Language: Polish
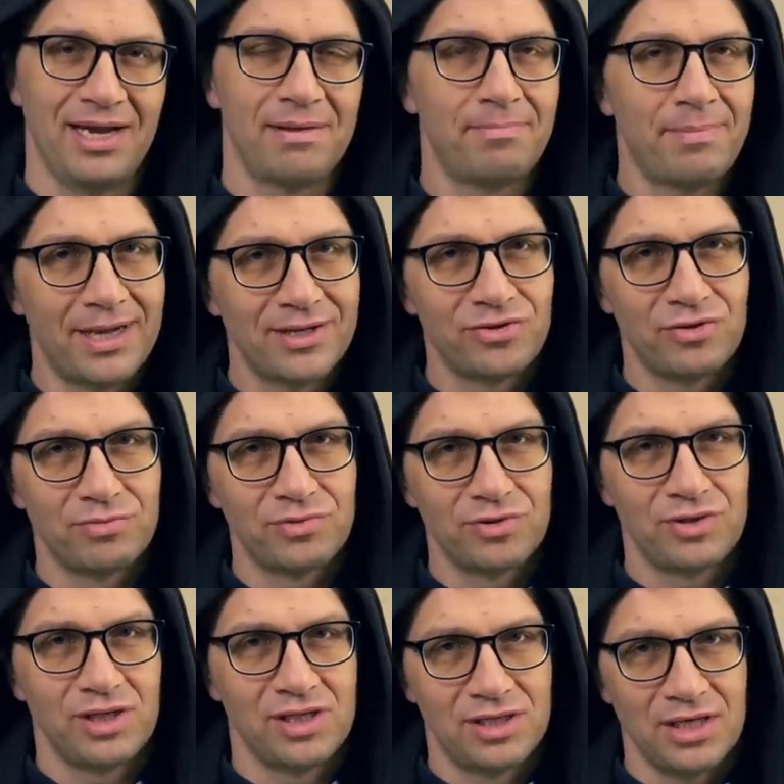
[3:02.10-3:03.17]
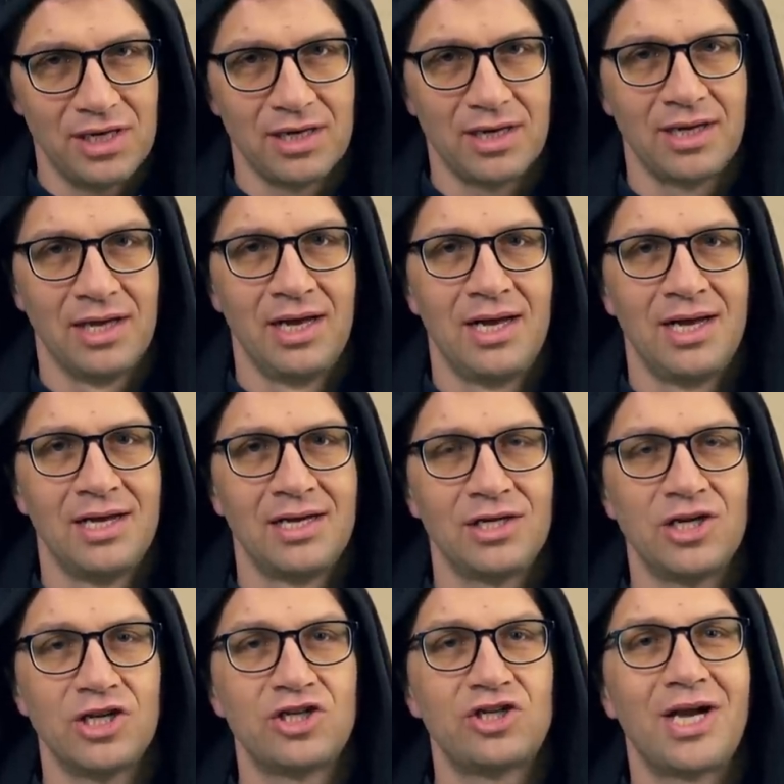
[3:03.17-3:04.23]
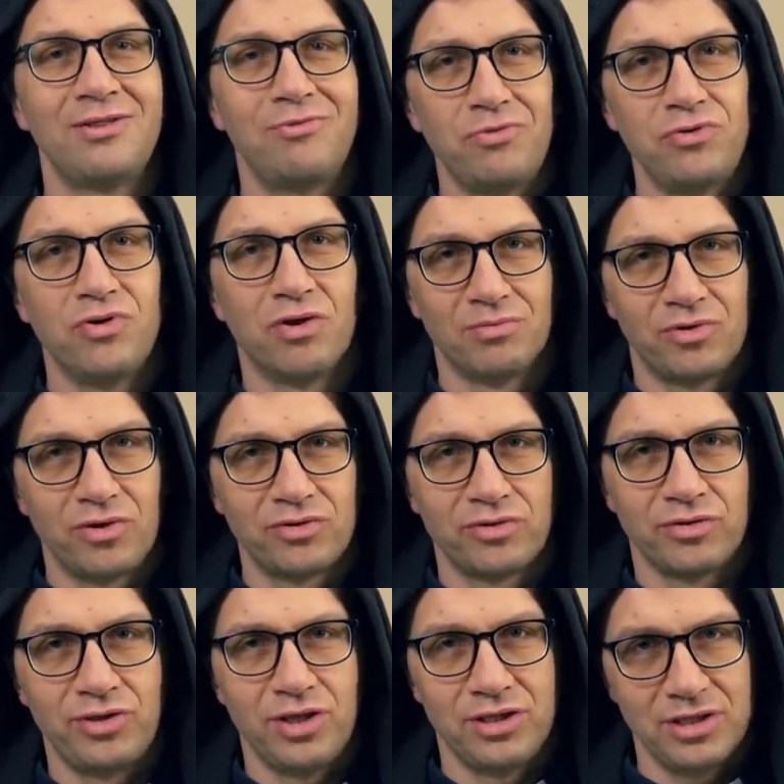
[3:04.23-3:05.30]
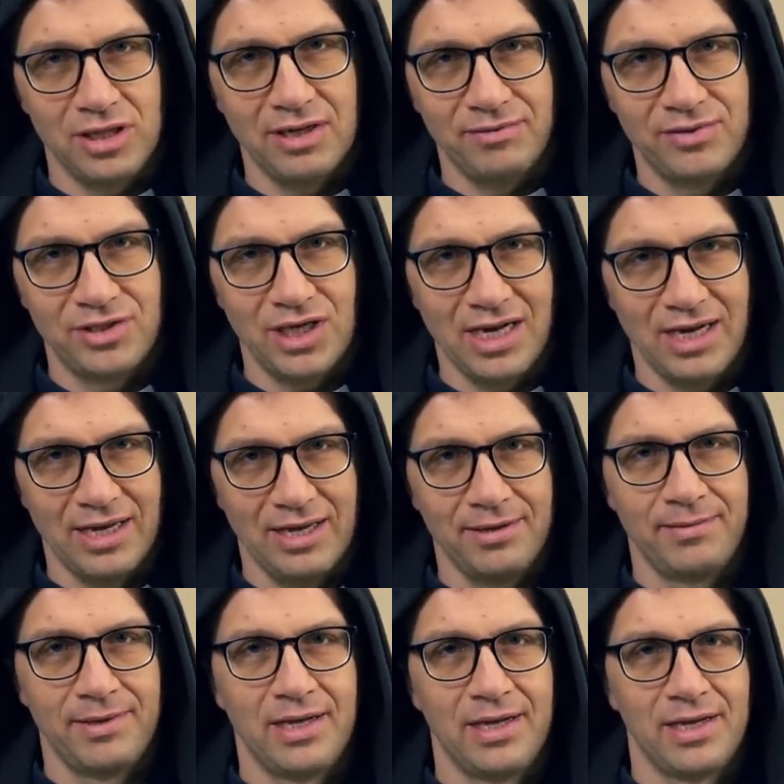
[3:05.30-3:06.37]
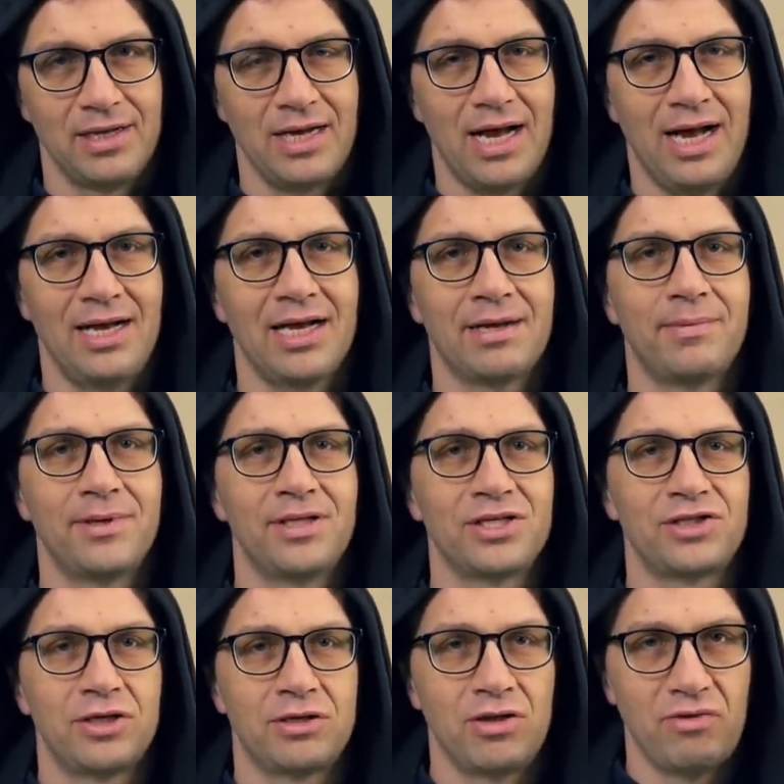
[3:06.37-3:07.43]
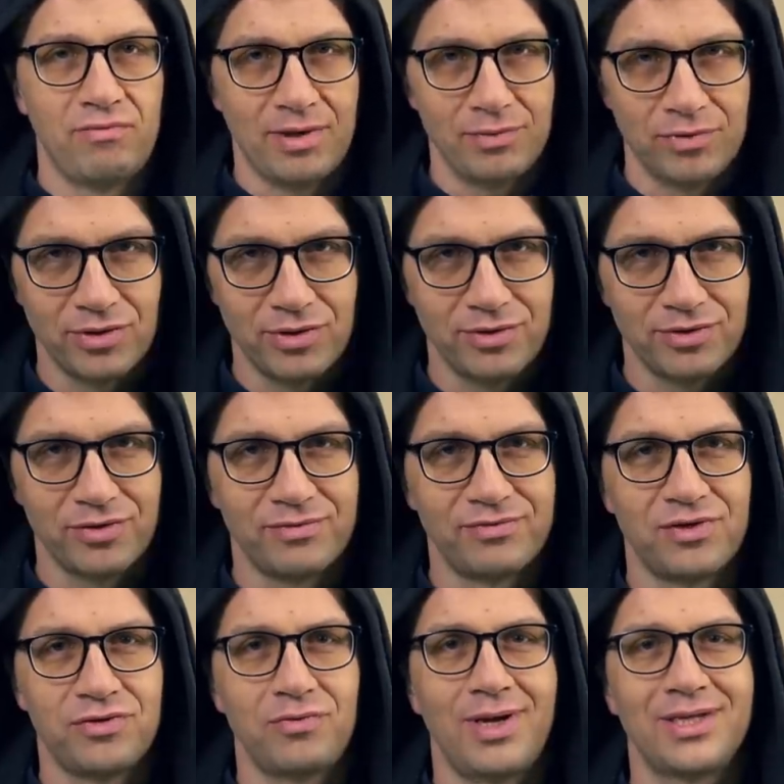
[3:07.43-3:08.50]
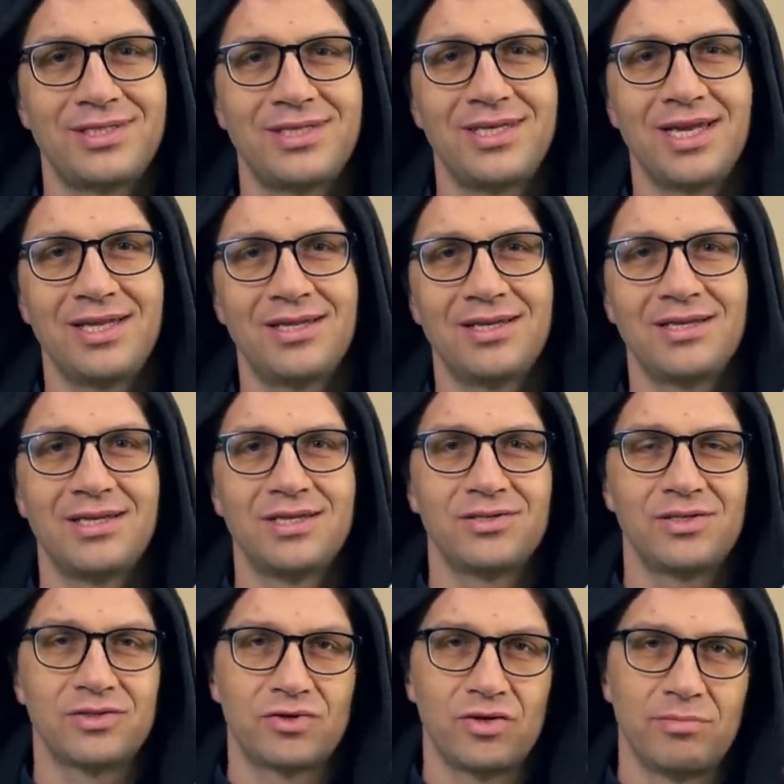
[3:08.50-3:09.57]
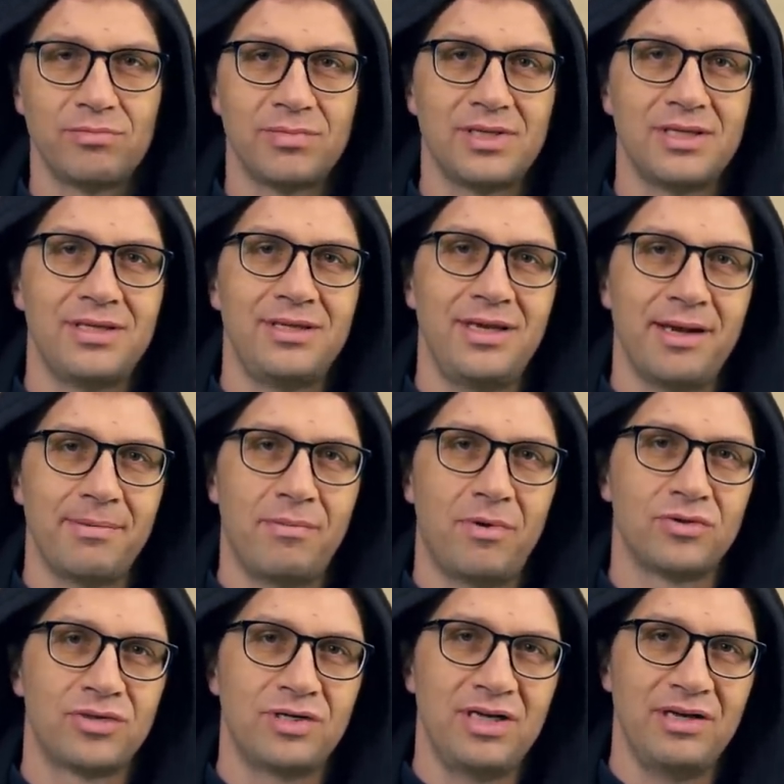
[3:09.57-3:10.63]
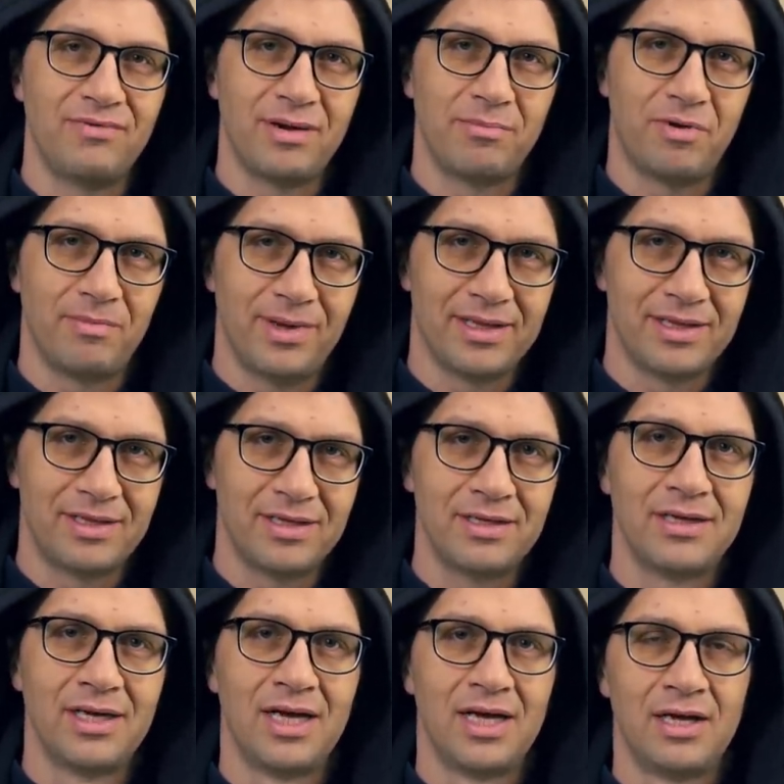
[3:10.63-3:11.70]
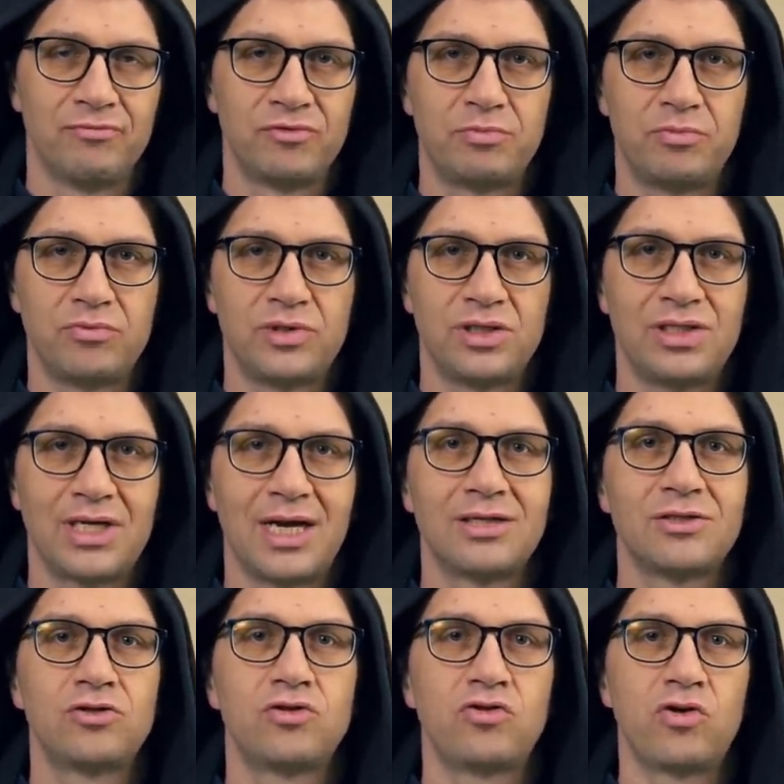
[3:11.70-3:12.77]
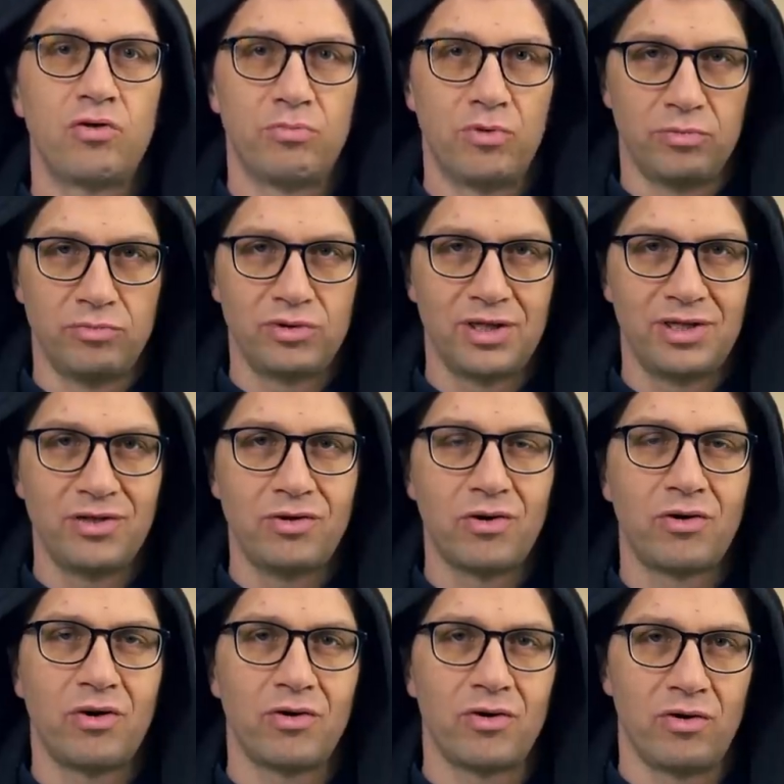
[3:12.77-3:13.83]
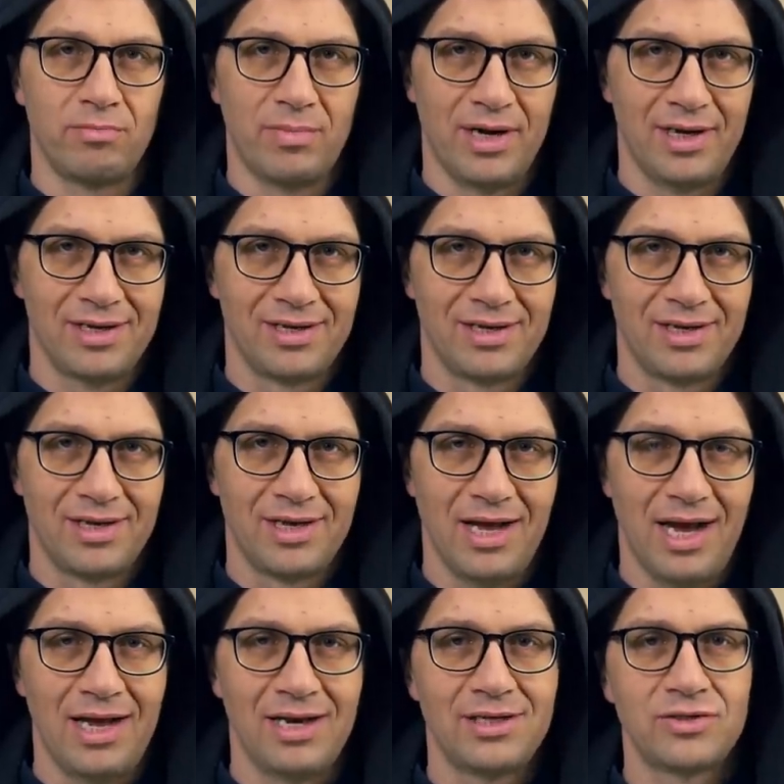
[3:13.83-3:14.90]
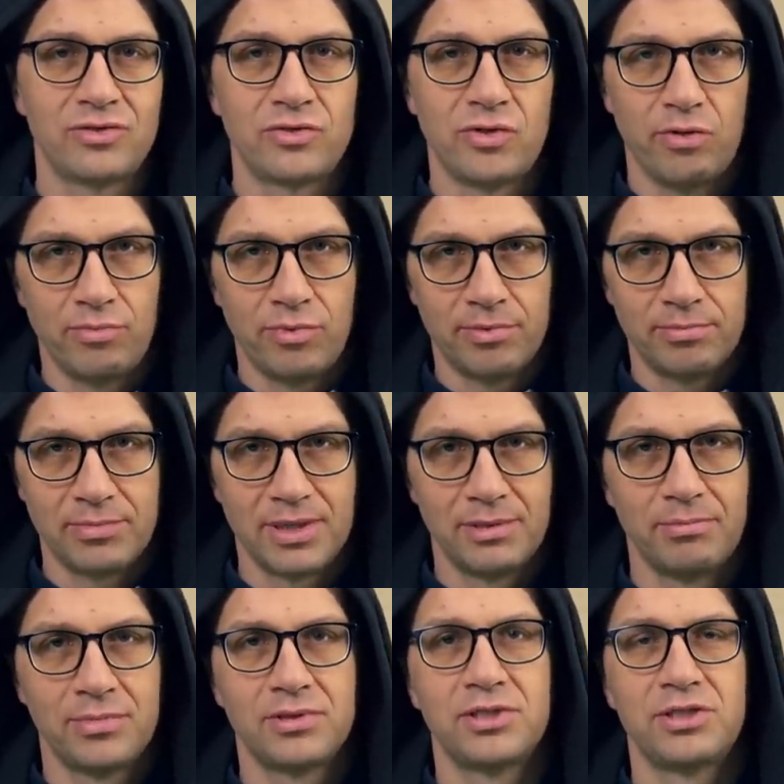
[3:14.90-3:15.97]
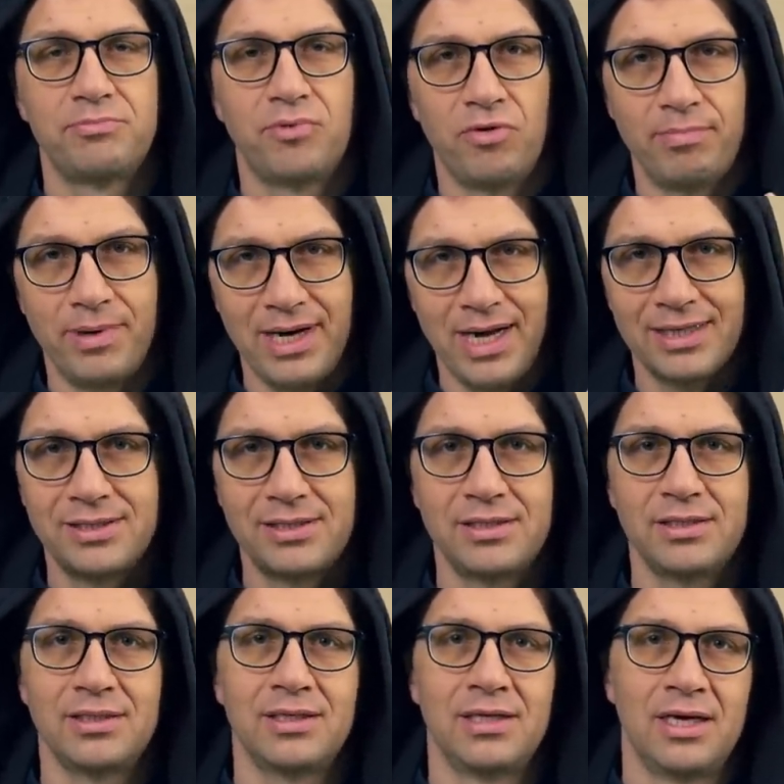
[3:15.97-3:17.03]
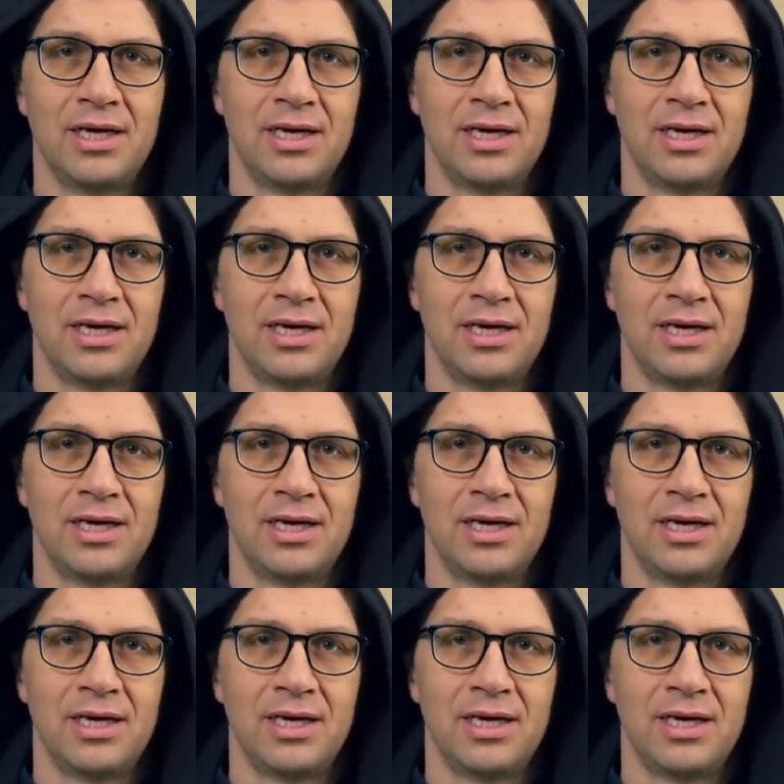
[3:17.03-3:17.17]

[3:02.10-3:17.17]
ale patrzą, co się dzieje. Szanują to, co się dzieje w ciele. A jak będę szanował to, to w sytuacji, kiedy są niemożliwe momenty współżycia z Tobą, już nie tylko choroba, ale z Tobą, bo jesteś po operacji,